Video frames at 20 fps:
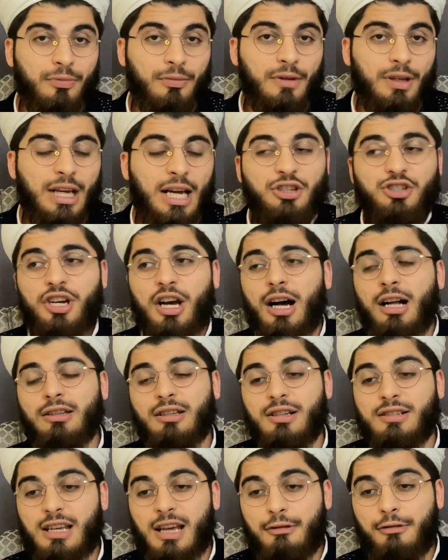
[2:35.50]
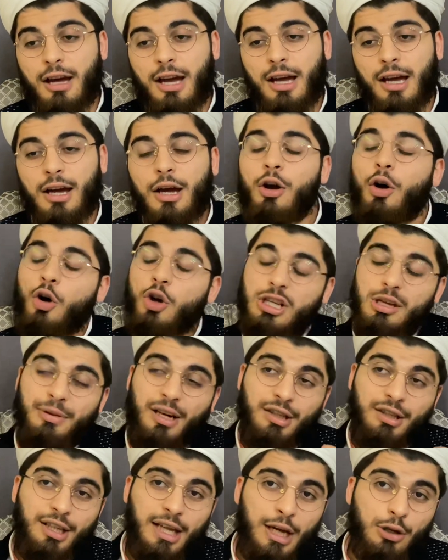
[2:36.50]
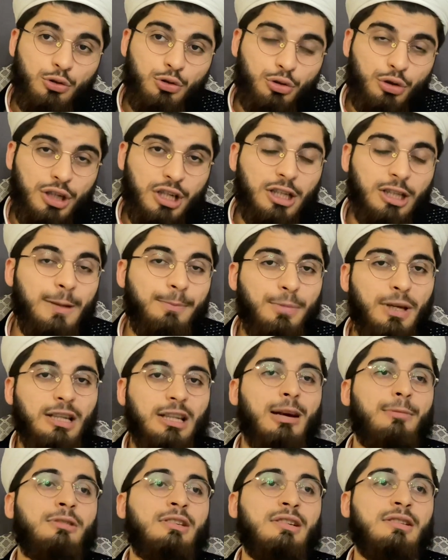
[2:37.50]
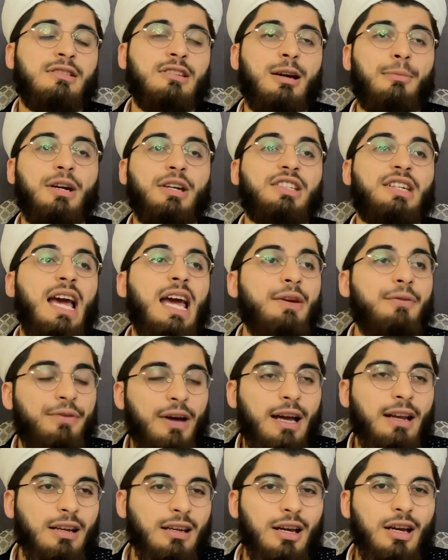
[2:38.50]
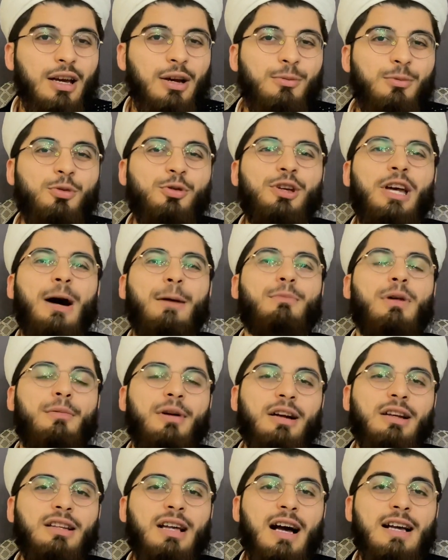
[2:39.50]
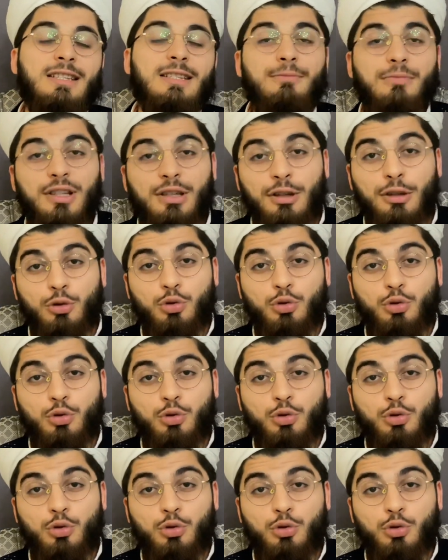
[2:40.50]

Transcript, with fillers: geç kaldınız eve o zaman teheccüdü kılıp yatabilirsiniz. Ama keyfen bunu yapmamak lazım.